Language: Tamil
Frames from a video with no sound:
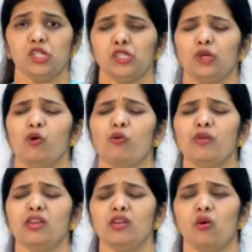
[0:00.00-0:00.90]
ஷோ
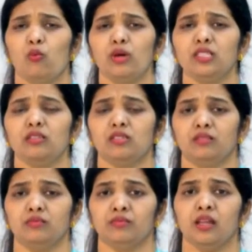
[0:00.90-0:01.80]
மீ யோ
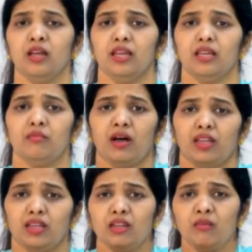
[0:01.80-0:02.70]
விஸ்டம் இன் மை
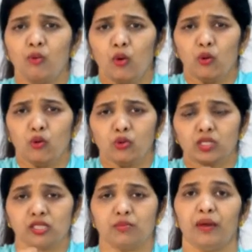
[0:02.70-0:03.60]

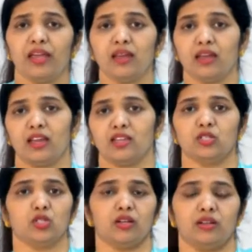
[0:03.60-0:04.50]
இன்மோஸ்ட் பீயிங்
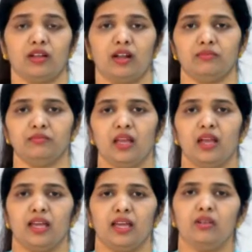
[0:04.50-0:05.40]
என்று சொல்லுகிறான்
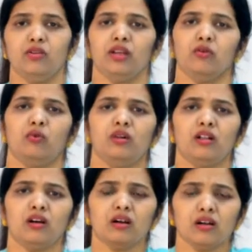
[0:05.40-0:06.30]
என்னுடைய
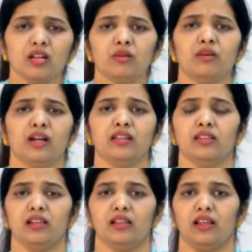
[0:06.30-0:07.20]
உள்ளான
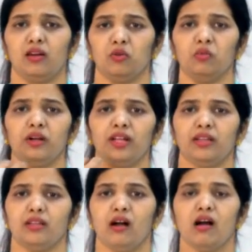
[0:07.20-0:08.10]
மனிதனில் உம்முடைய
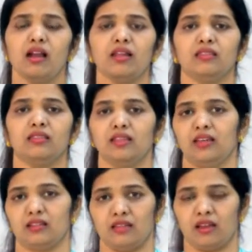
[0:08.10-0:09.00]
ஞானத்தை
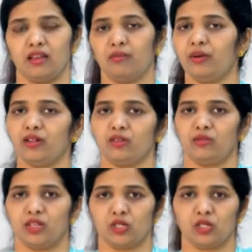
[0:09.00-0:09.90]
நீர்
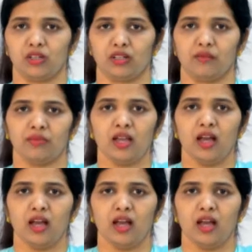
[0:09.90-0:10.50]
தெரியப்படுத்தும் என்று சொல்கிறான்